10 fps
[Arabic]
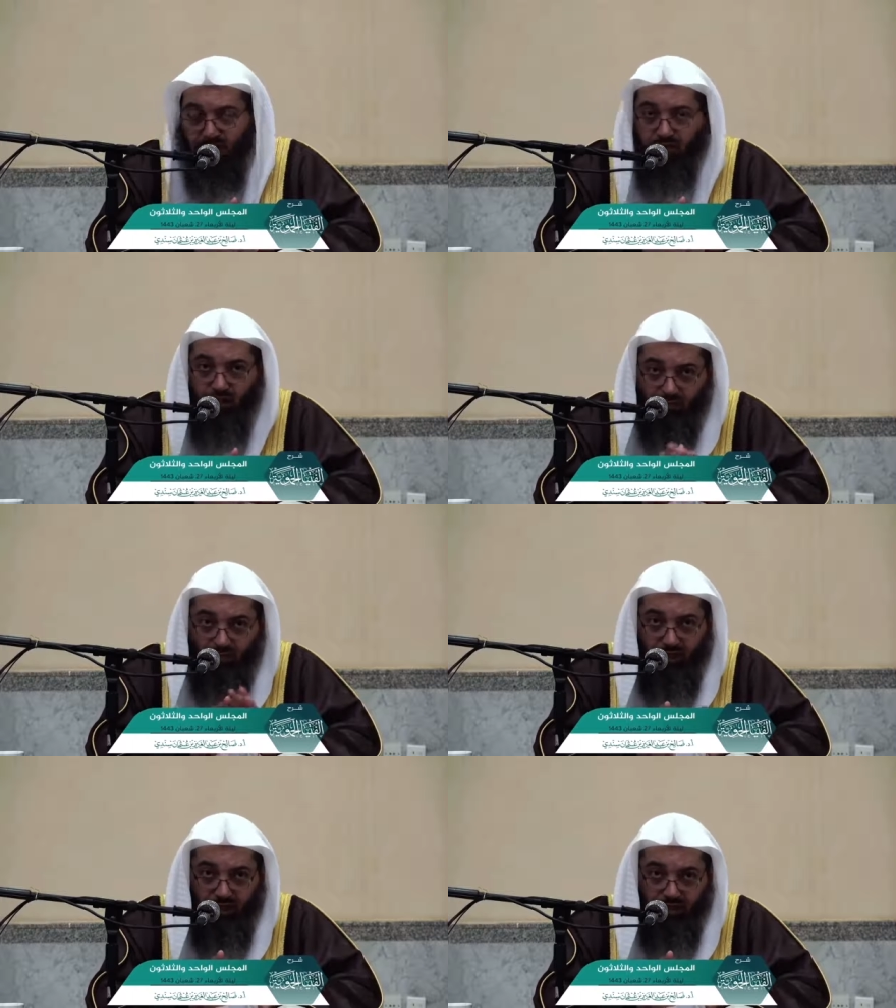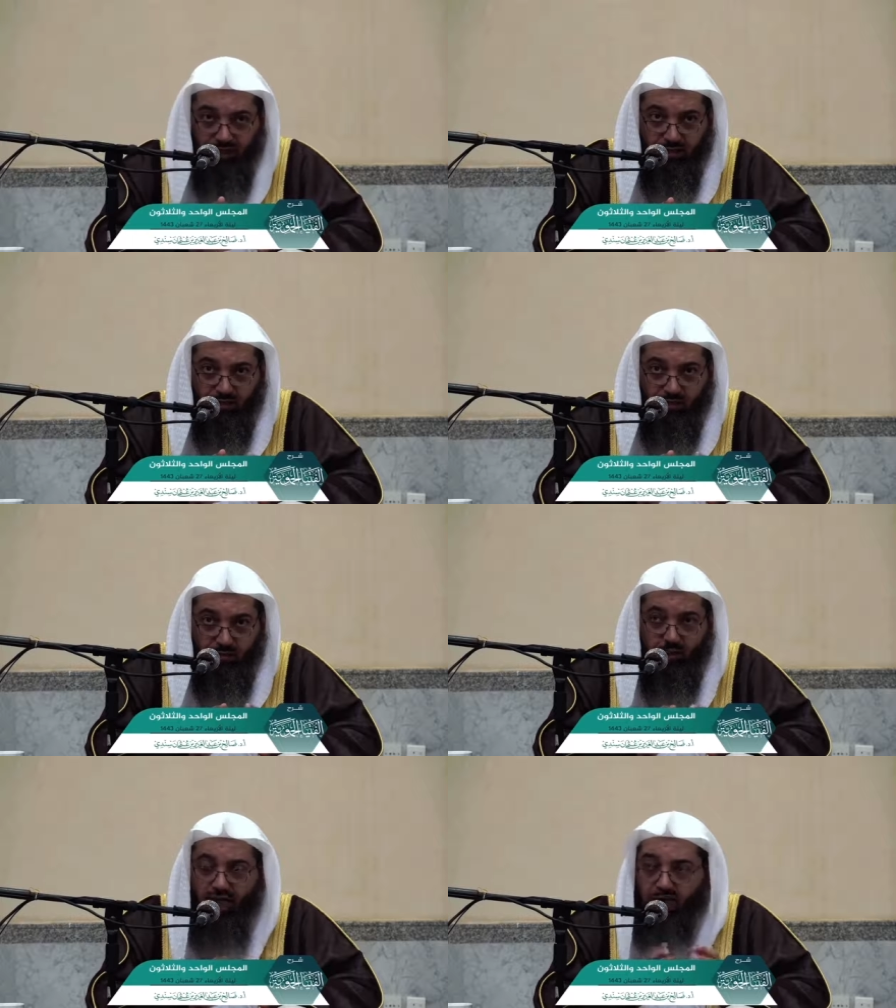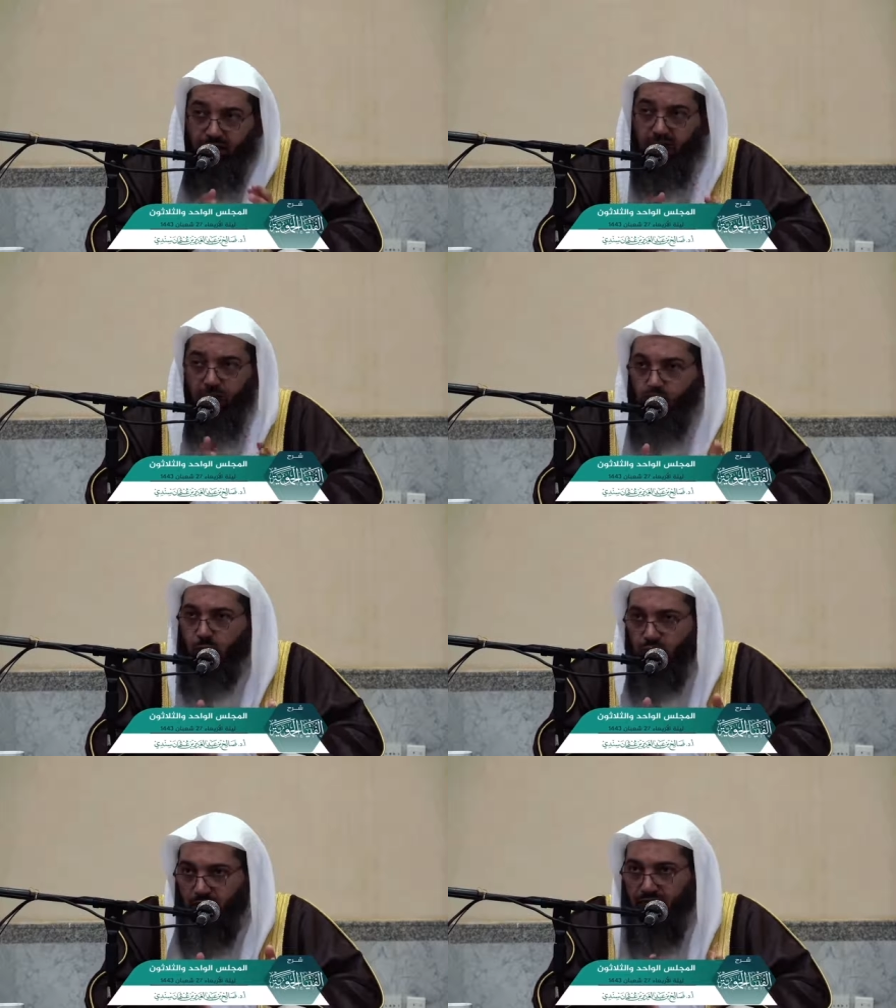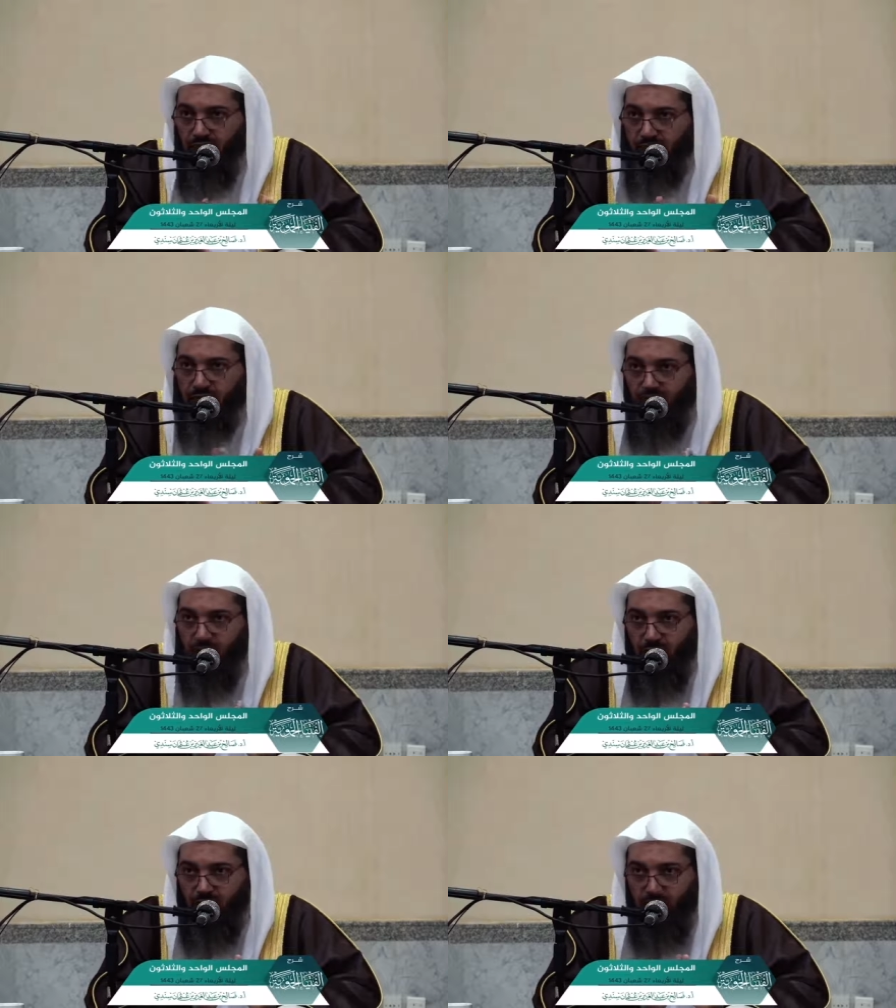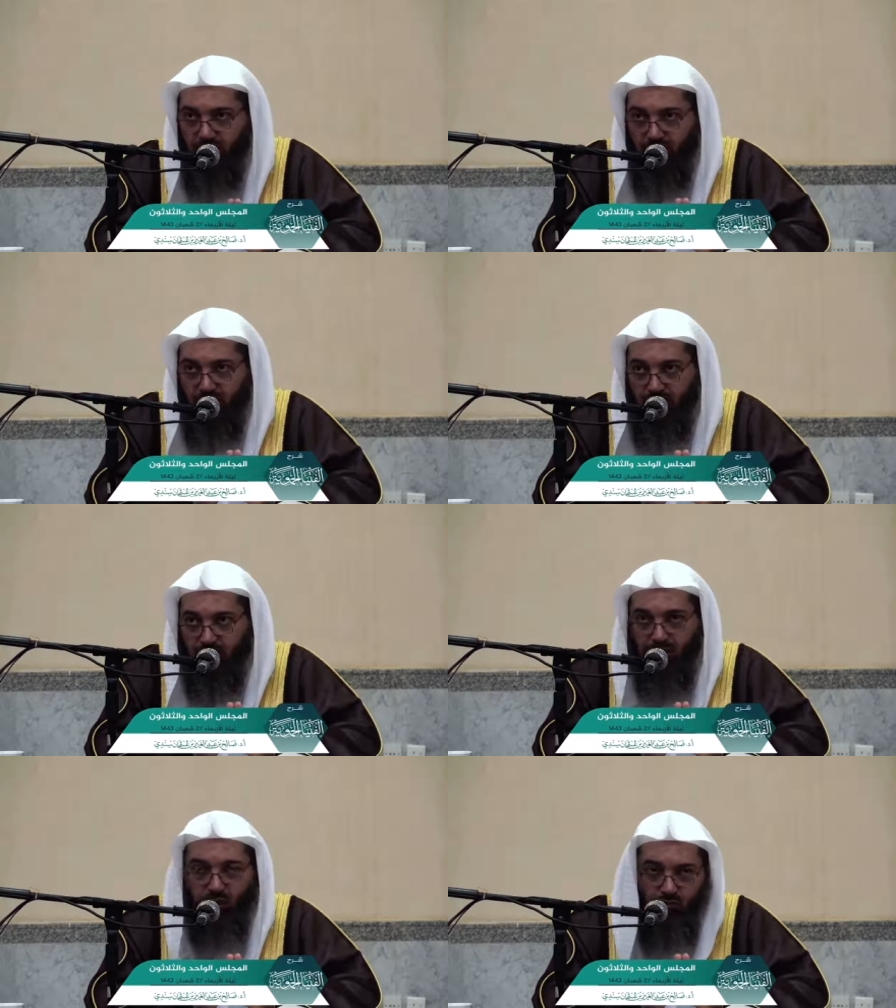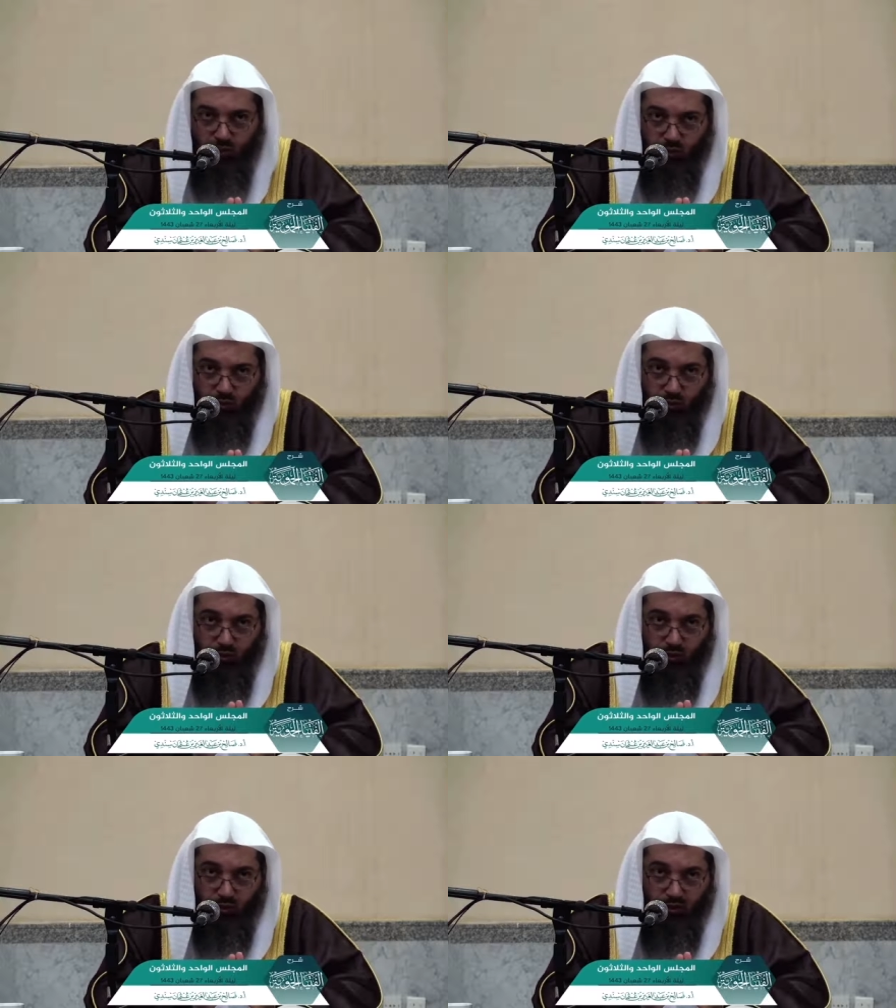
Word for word: إذا طلبتها بهذا تكون متأهلا في العلم الذي تدرسه